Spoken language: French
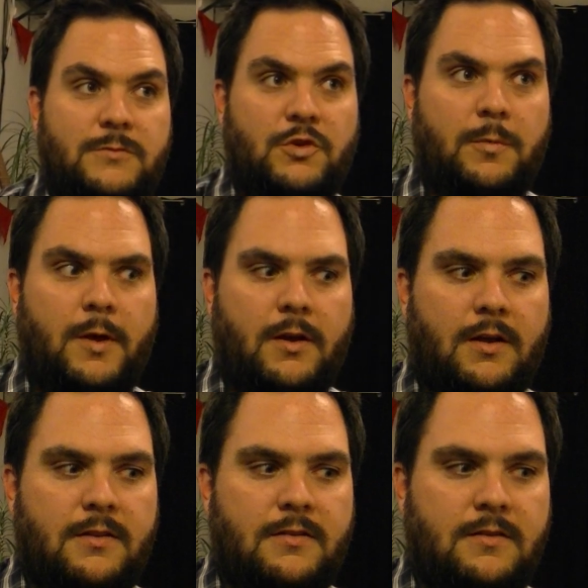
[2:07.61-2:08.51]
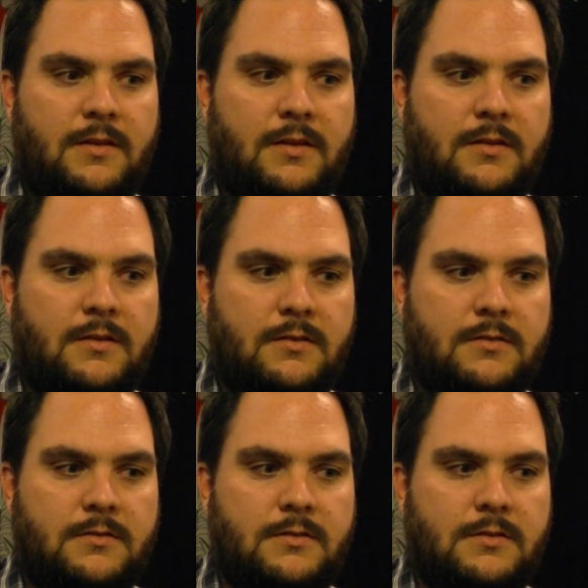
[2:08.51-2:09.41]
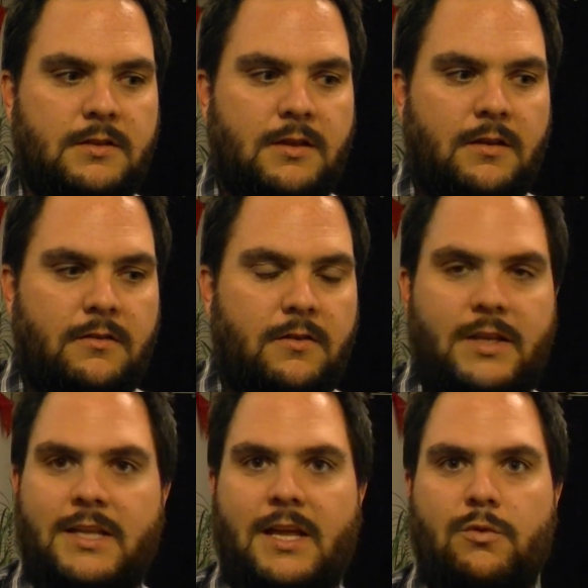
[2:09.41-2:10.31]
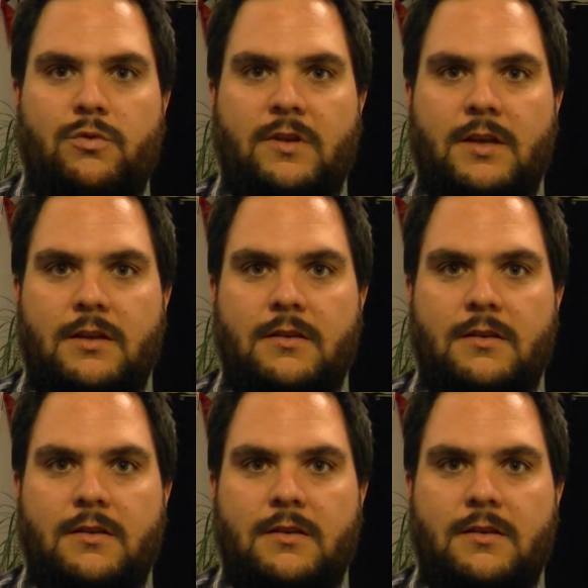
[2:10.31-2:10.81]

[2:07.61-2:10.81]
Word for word: J'ai pas encore décidé. Ça va être 4 ou 5.